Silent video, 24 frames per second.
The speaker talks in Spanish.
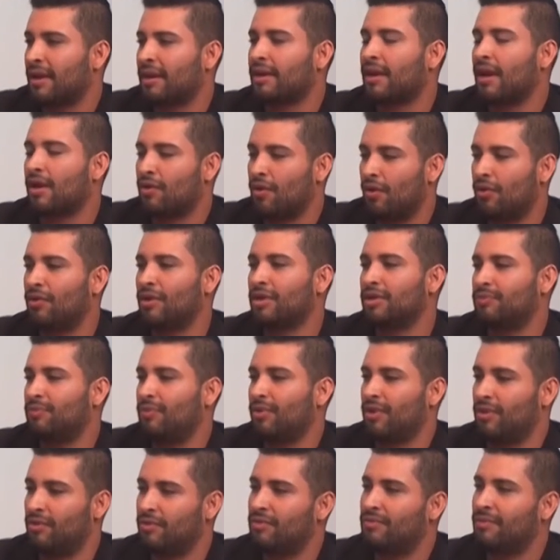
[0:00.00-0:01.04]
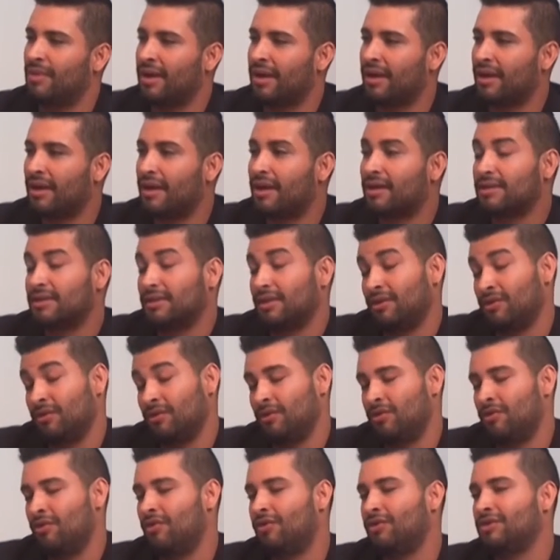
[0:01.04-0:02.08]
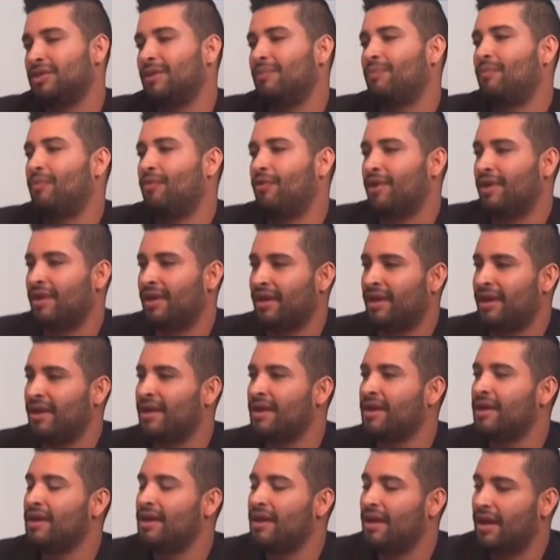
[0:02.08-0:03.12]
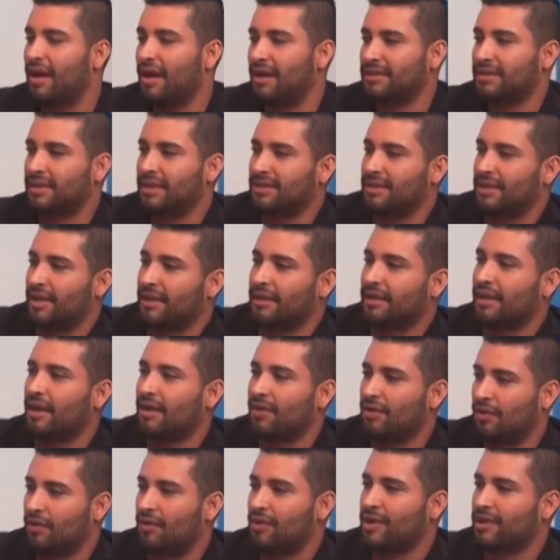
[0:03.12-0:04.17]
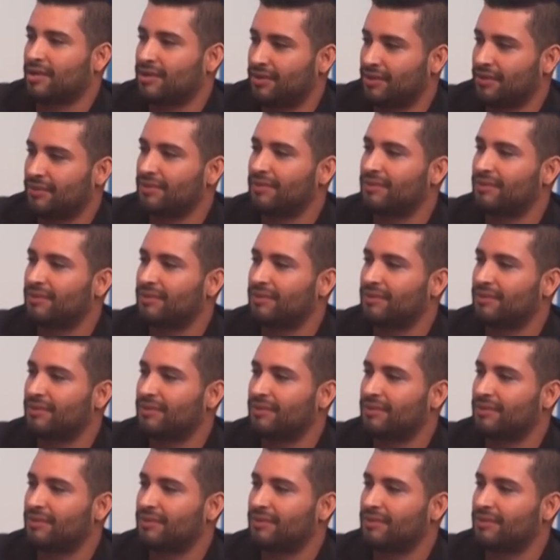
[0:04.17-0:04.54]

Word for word: qué colores podemos manejar si no se puede hasta cierta decoloración.